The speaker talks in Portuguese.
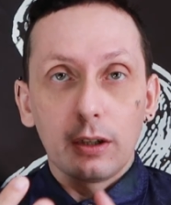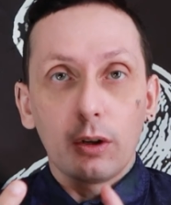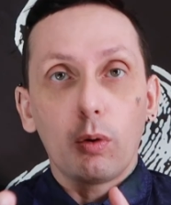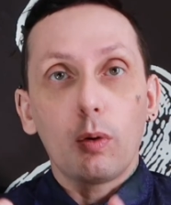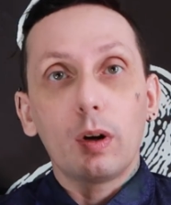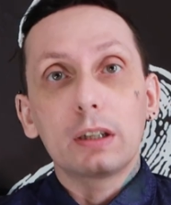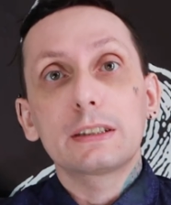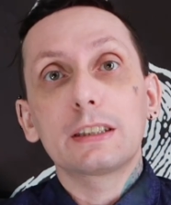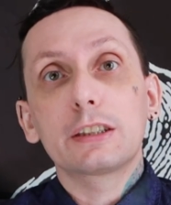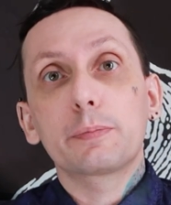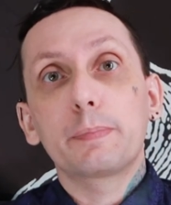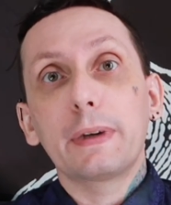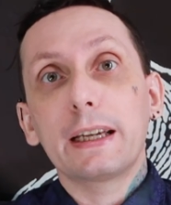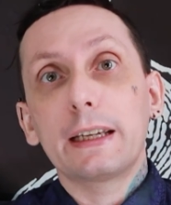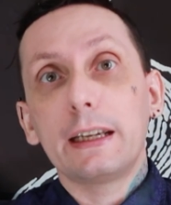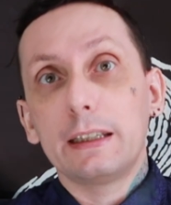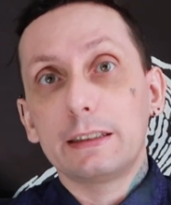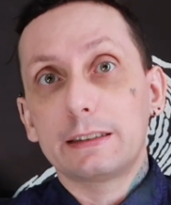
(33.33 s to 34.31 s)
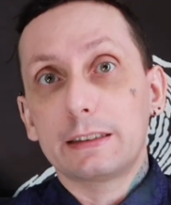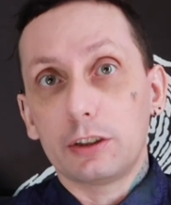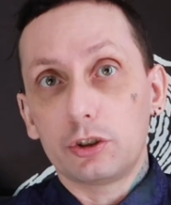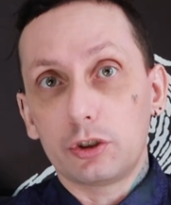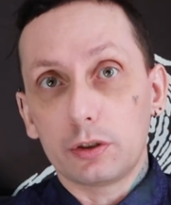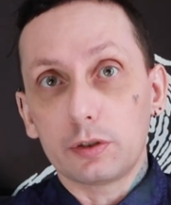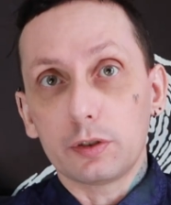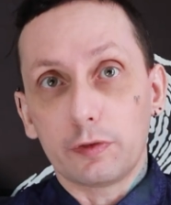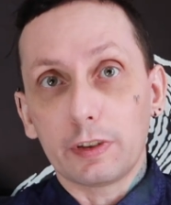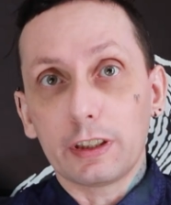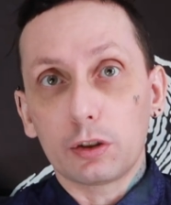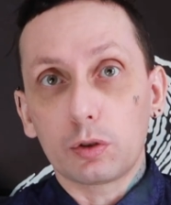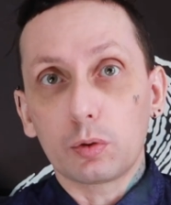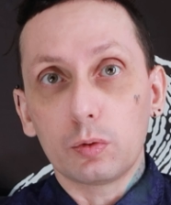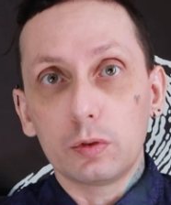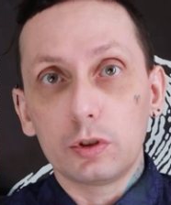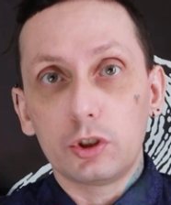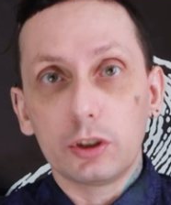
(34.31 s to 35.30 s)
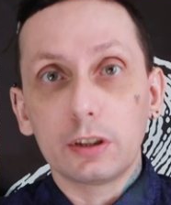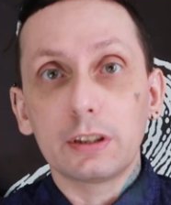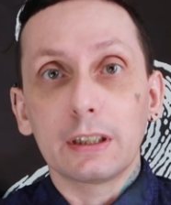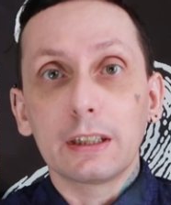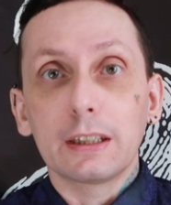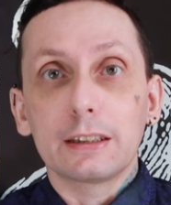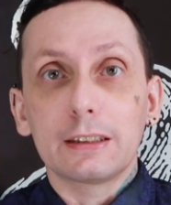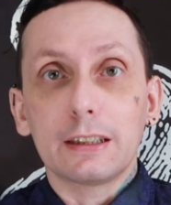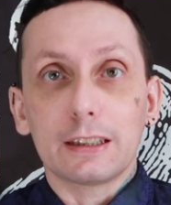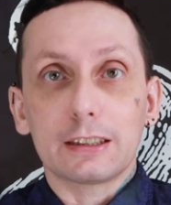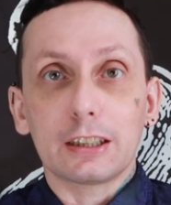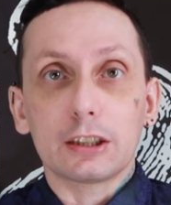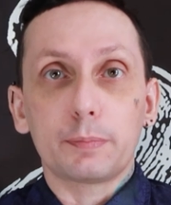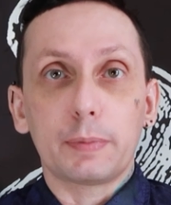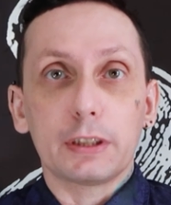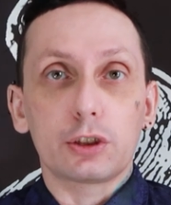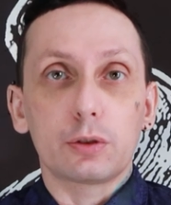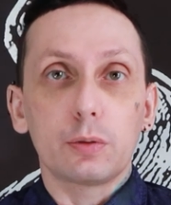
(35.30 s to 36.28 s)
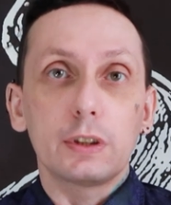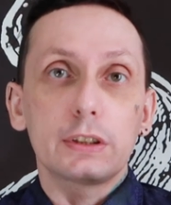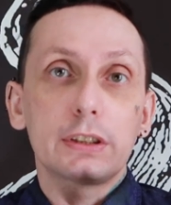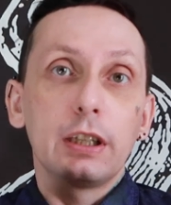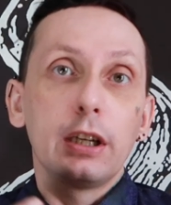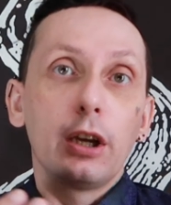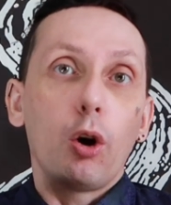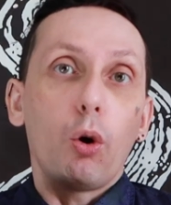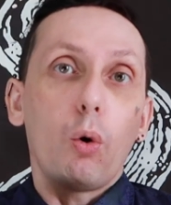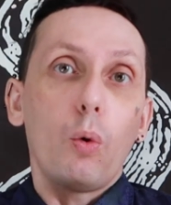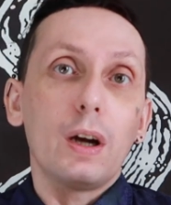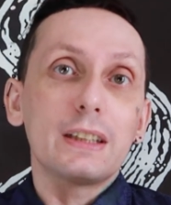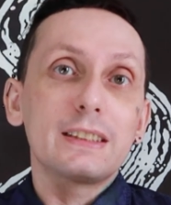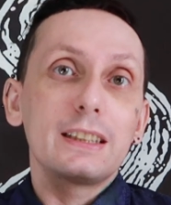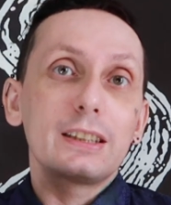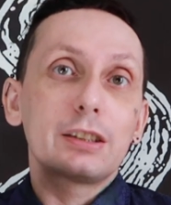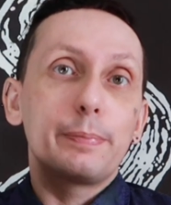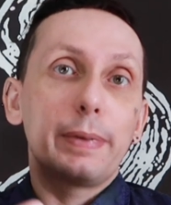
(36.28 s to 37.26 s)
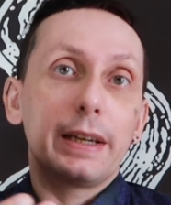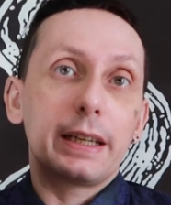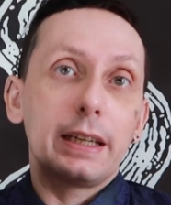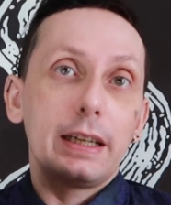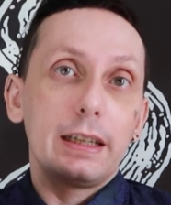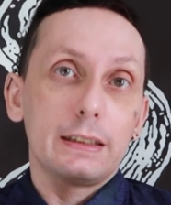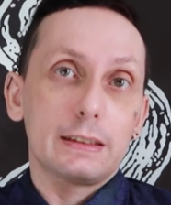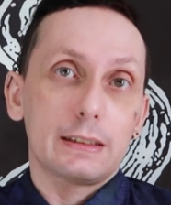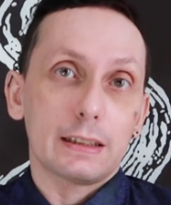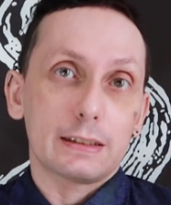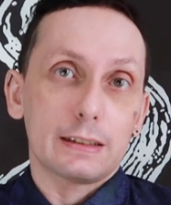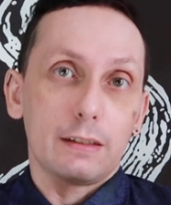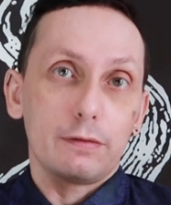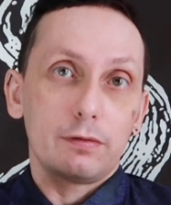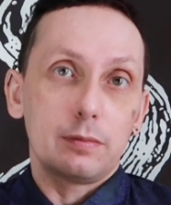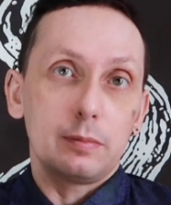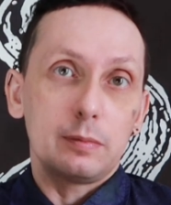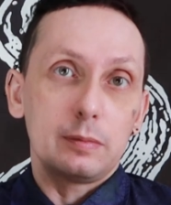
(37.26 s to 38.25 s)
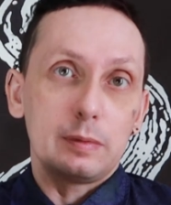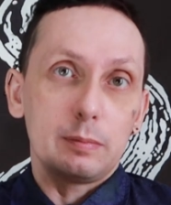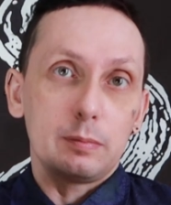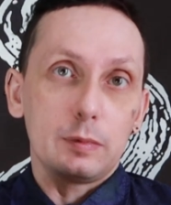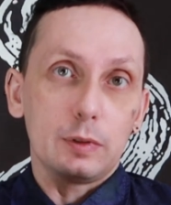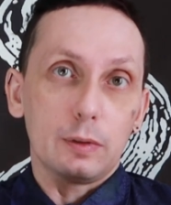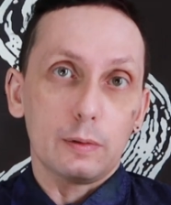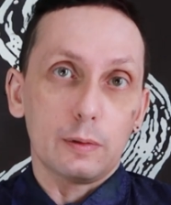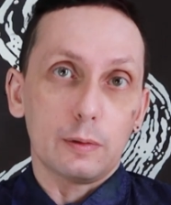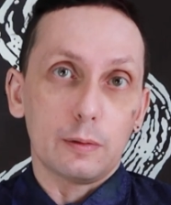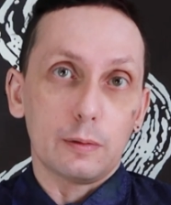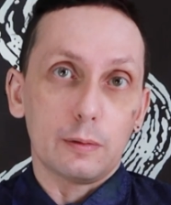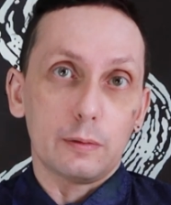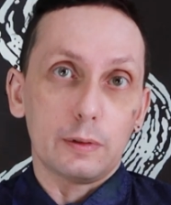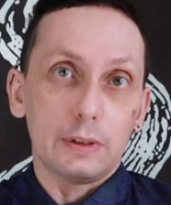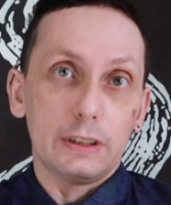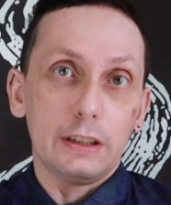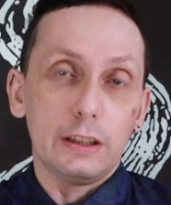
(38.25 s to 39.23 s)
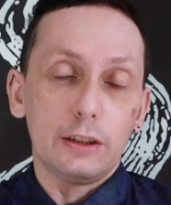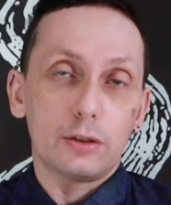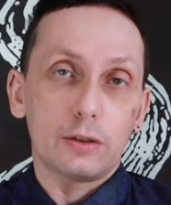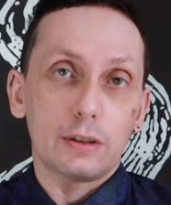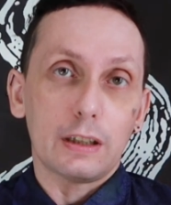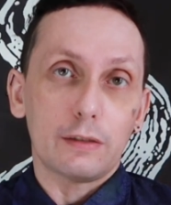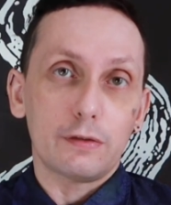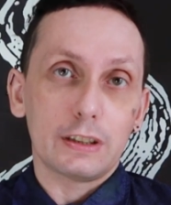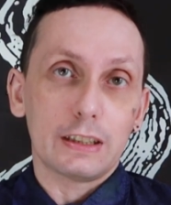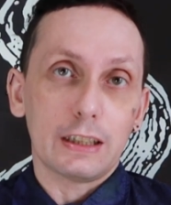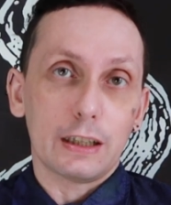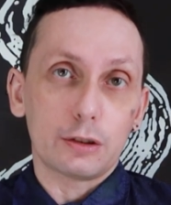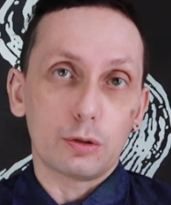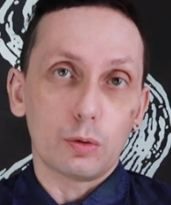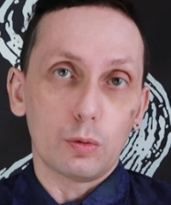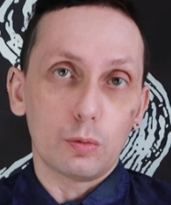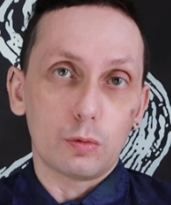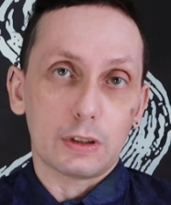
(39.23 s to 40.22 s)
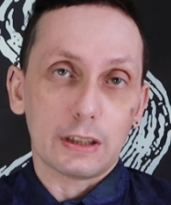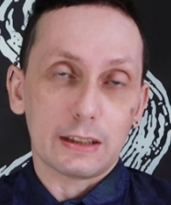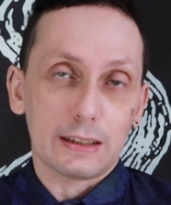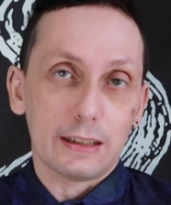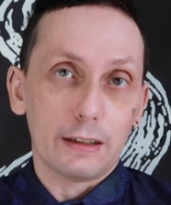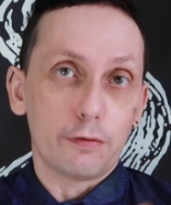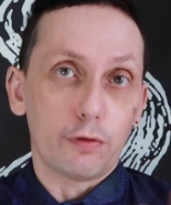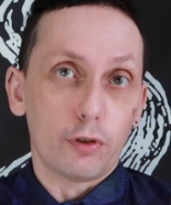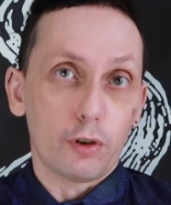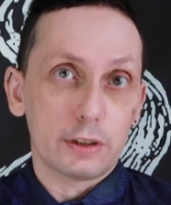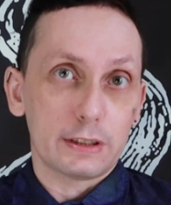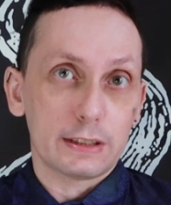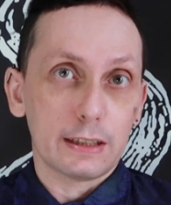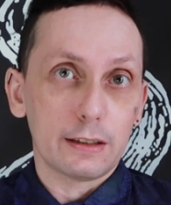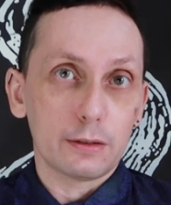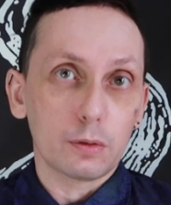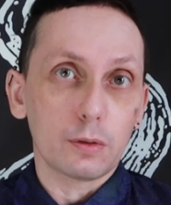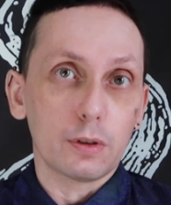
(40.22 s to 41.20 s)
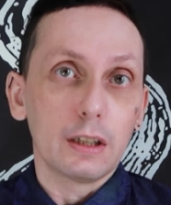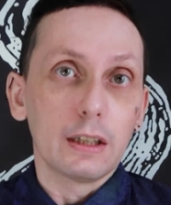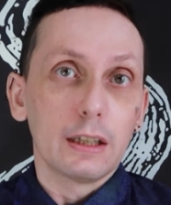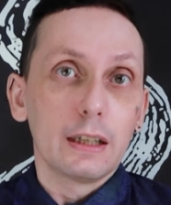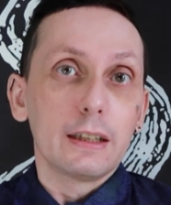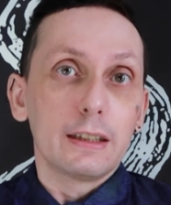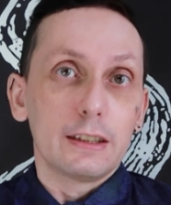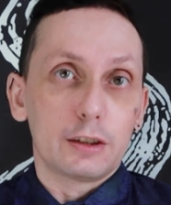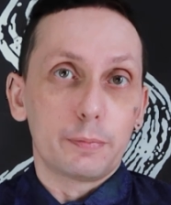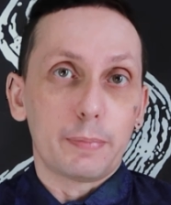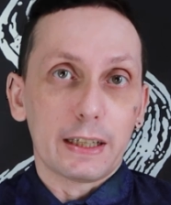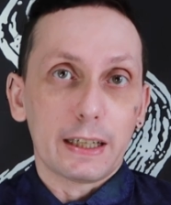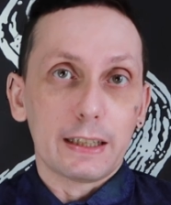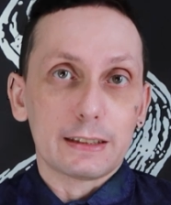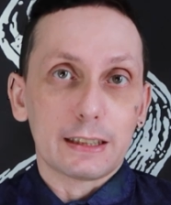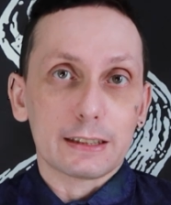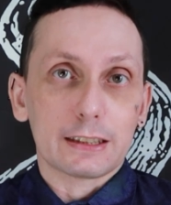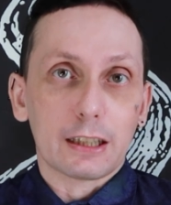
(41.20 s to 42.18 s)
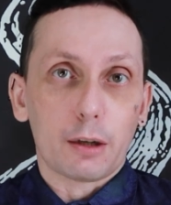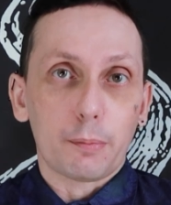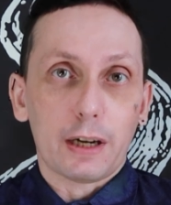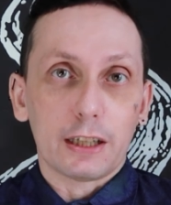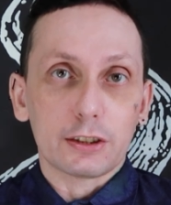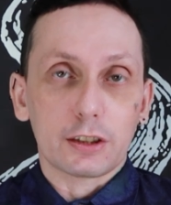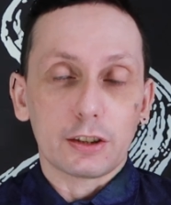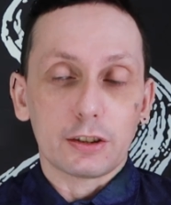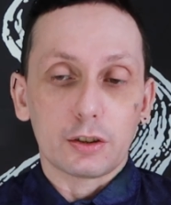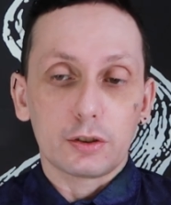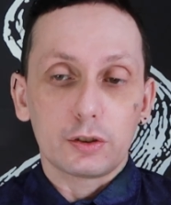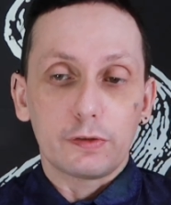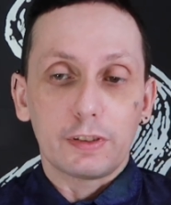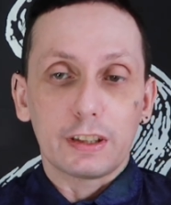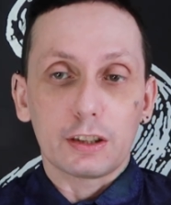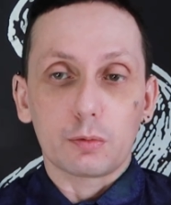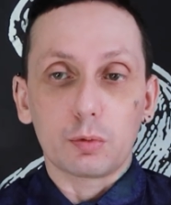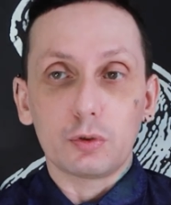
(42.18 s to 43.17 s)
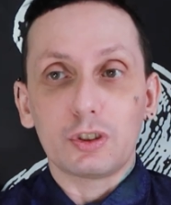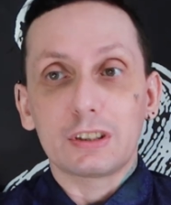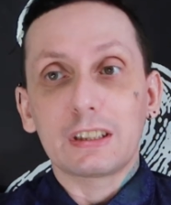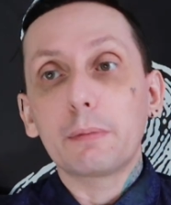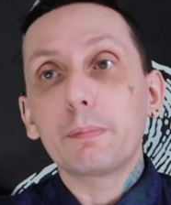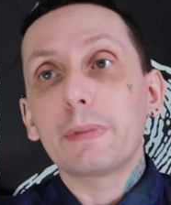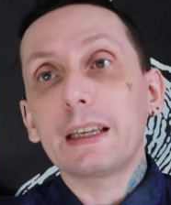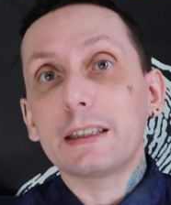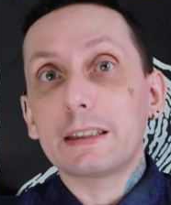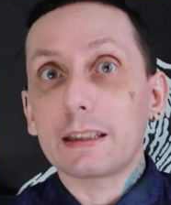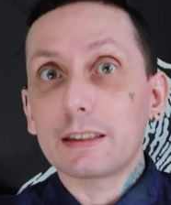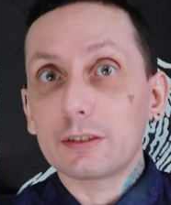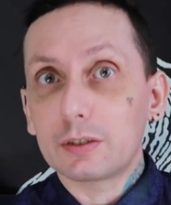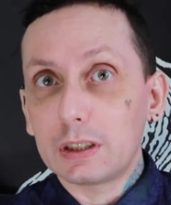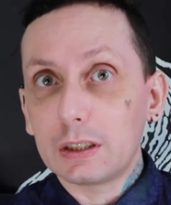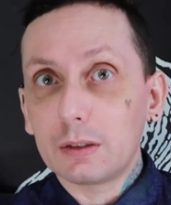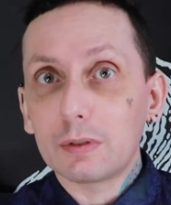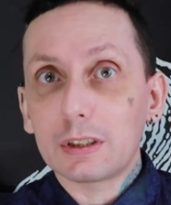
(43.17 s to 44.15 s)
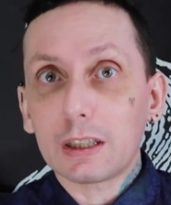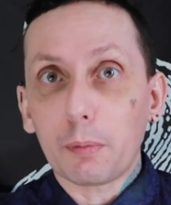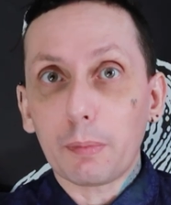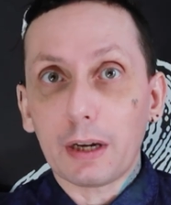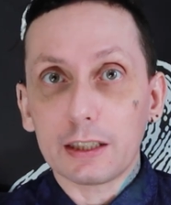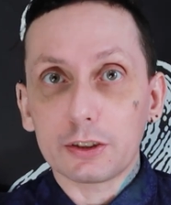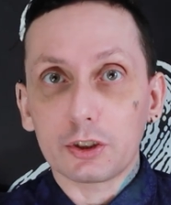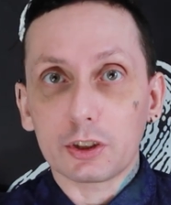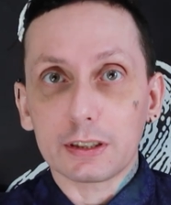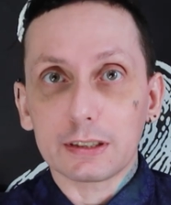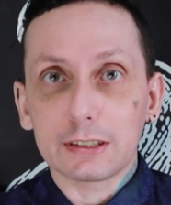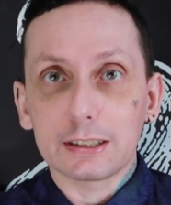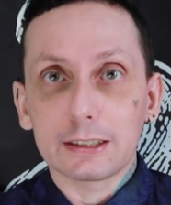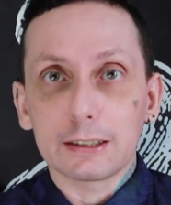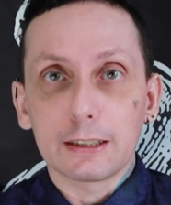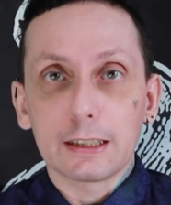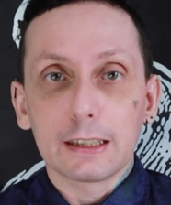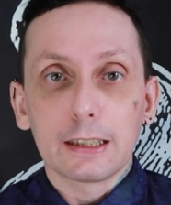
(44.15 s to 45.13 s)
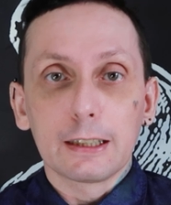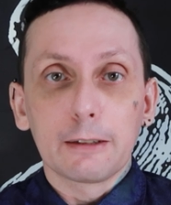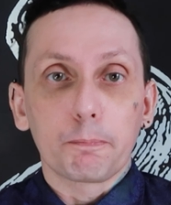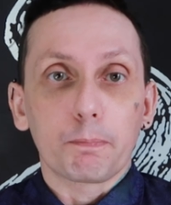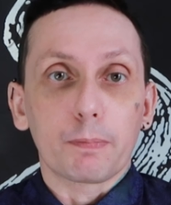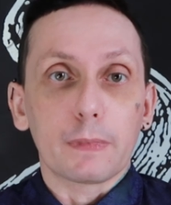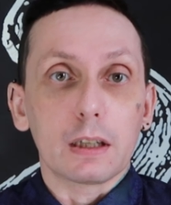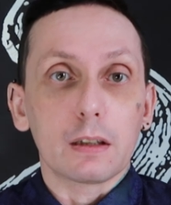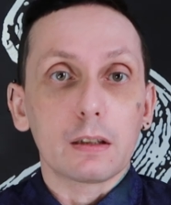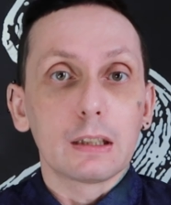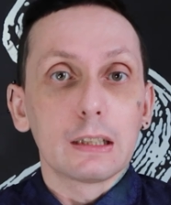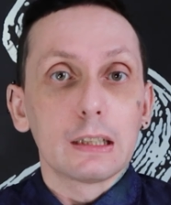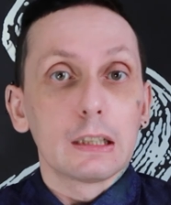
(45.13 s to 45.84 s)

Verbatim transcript: ou as experiências de juventude dessas pessoas, ou as experiências na, no início da vida adulta, reforçando experiências traumáticas de juventude, também tenham sido traumáticas. Né?